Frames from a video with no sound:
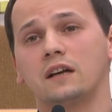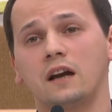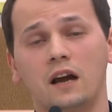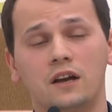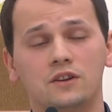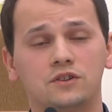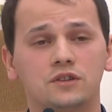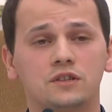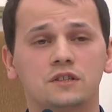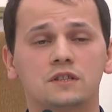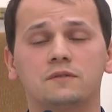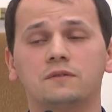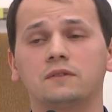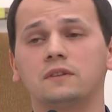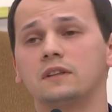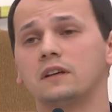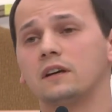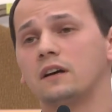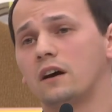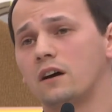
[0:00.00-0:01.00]

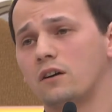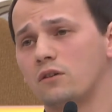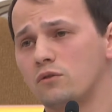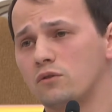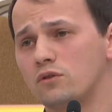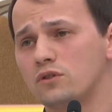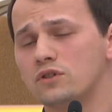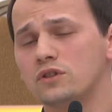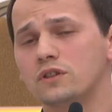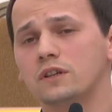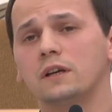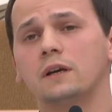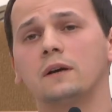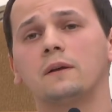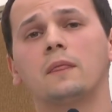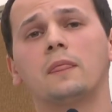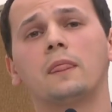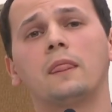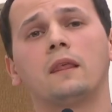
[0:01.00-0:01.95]
качественные, хорошие,